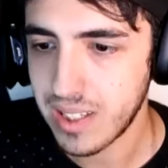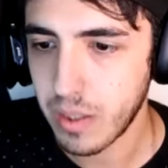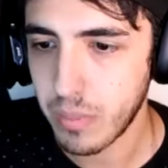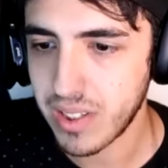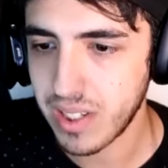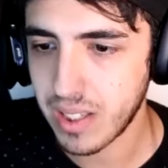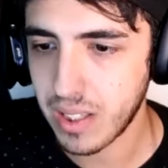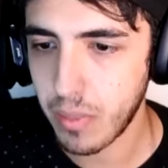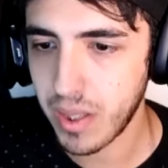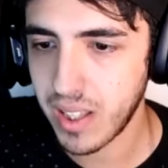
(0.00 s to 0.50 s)
siamo
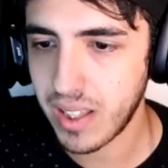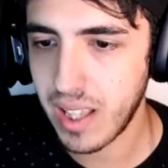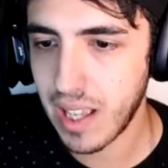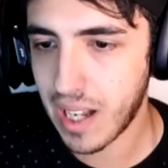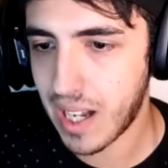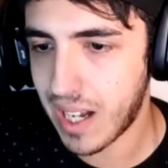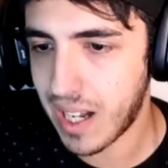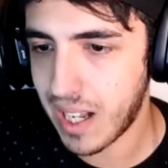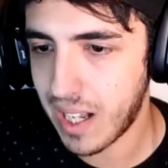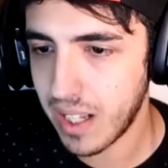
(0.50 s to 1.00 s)
esattamente
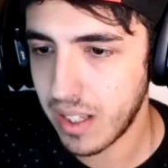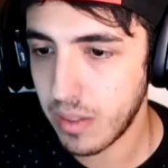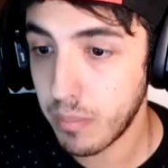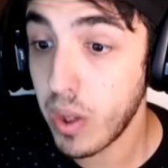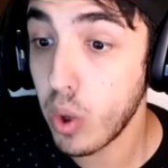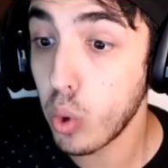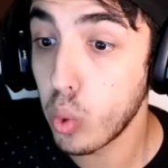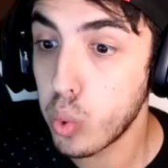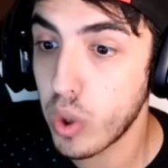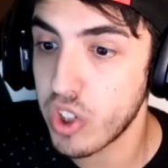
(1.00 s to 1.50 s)
a
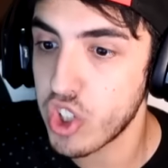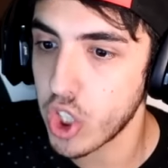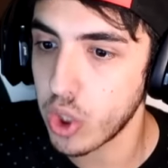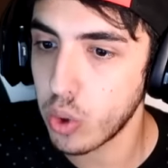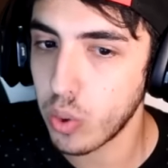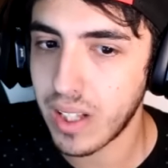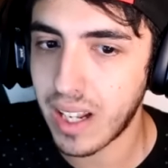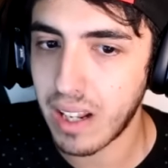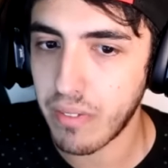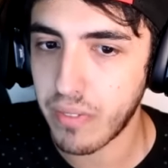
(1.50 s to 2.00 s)
meno
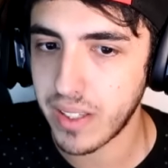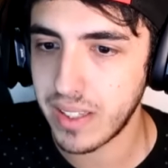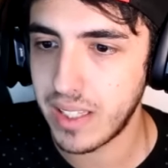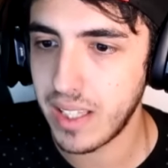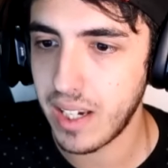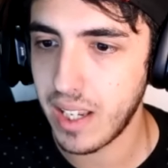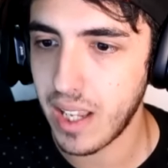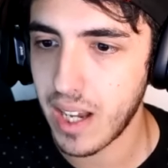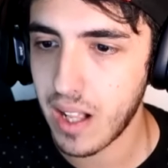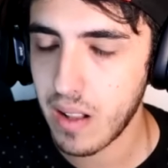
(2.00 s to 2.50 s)
200 dalla
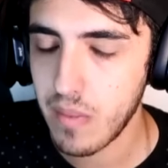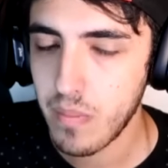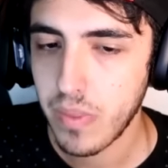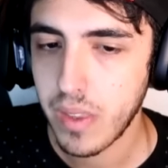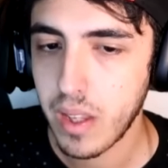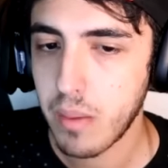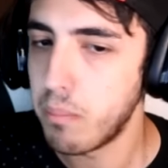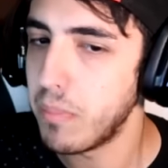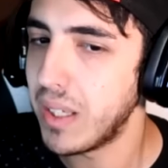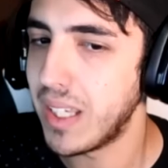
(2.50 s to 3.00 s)
fanteria.
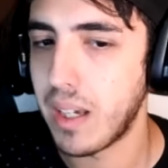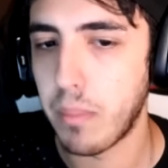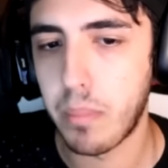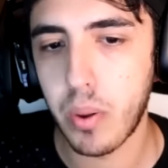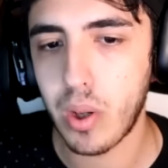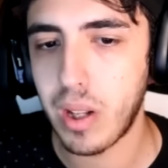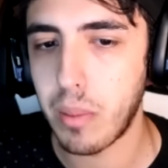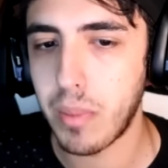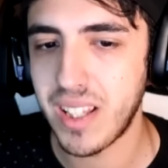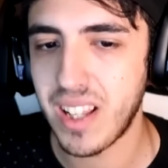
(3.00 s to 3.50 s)
Minchia,
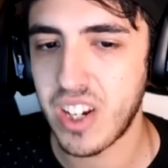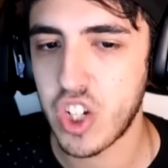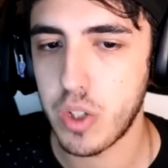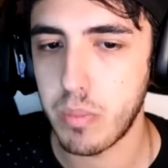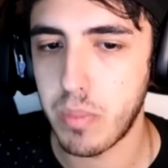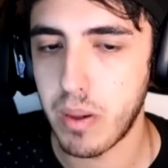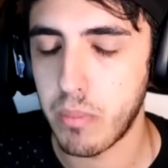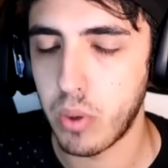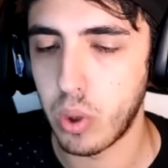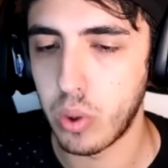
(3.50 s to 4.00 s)
però la
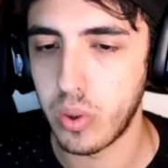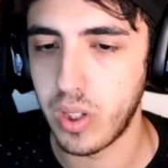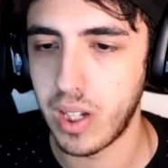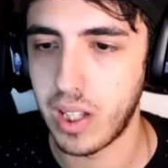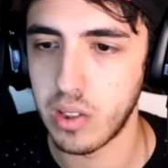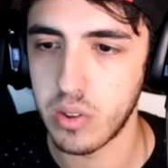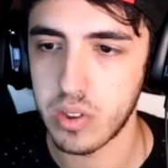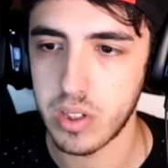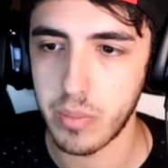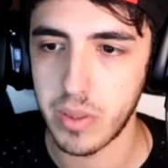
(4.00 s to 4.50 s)
mothership è molto in
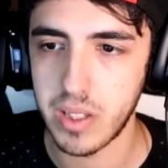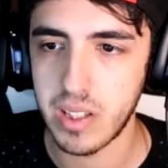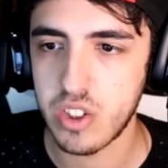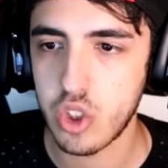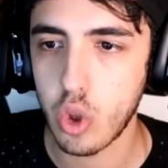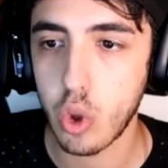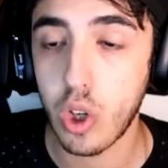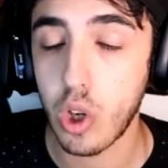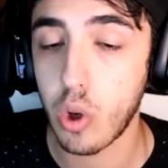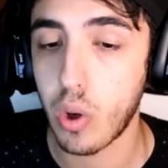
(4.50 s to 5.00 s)
alto, sapete.
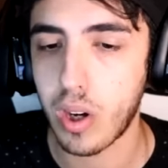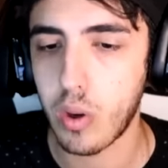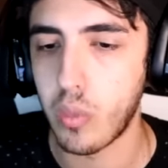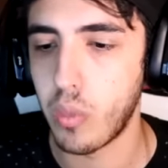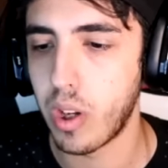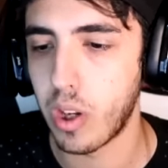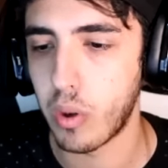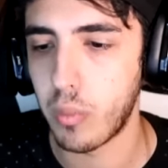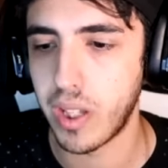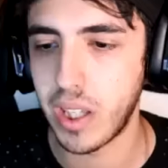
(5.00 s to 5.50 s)
So che ora
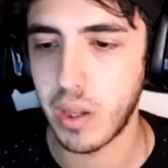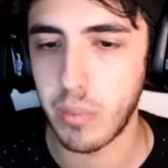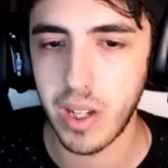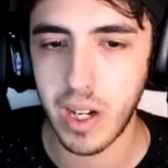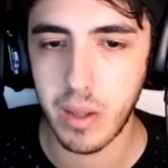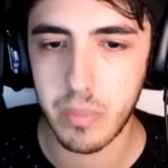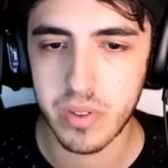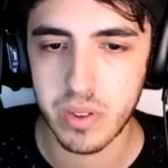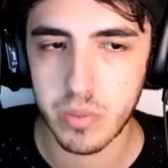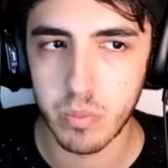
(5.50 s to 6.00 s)
comunque come chiami
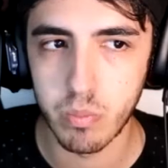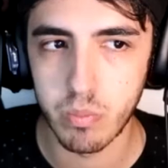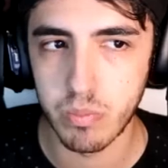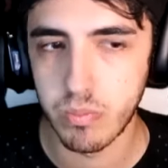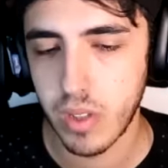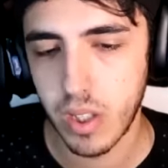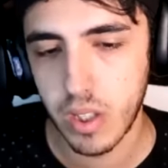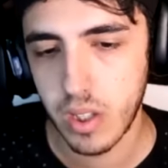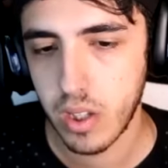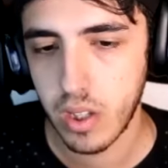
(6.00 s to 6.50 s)
Raps... Mh, mm,
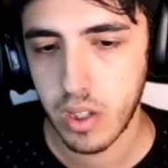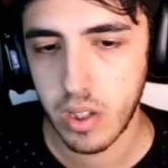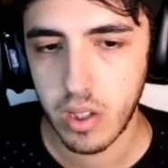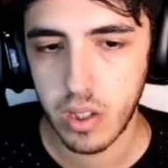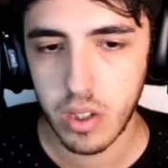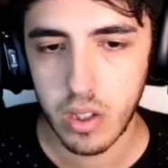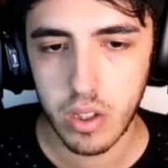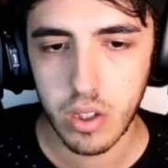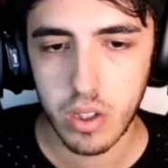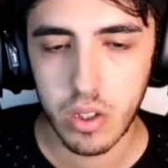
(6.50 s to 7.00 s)

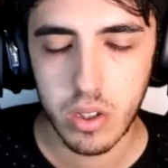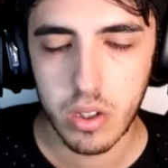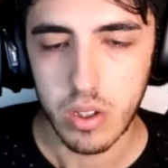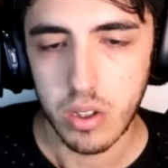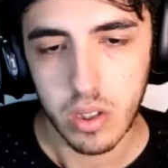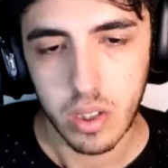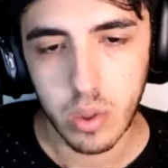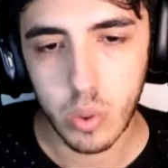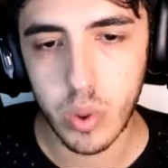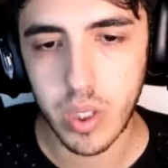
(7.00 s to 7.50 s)

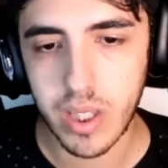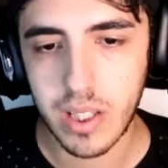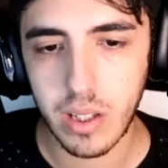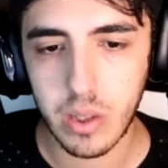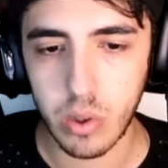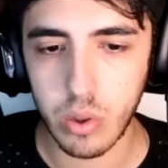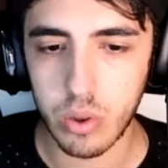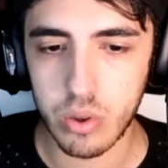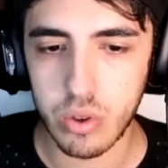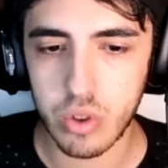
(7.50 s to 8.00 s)
quitta,
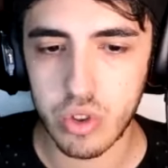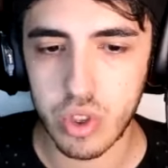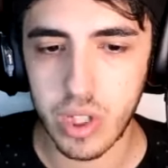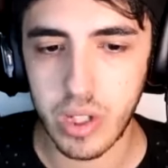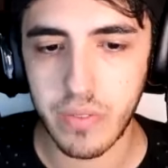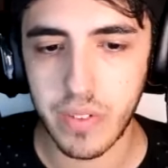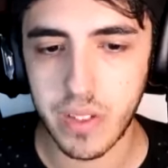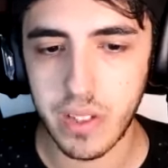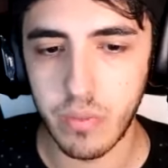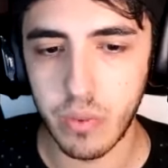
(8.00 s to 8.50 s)
non lo so già,
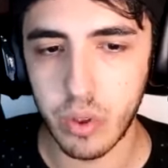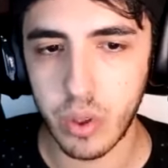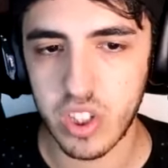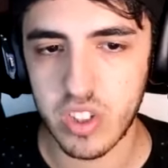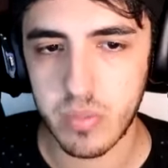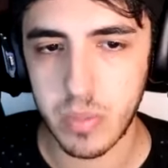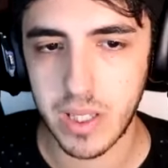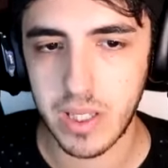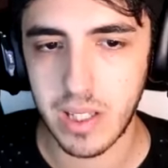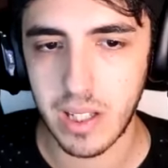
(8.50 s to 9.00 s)
infatti voglio
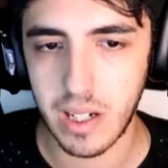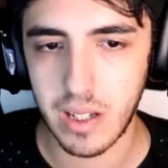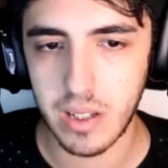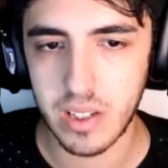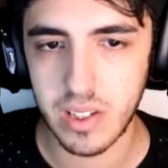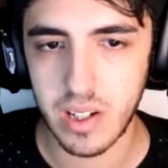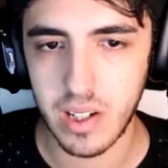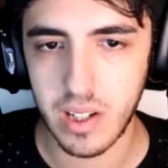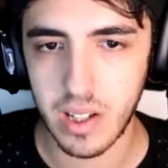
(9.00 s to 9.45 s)
aspettare se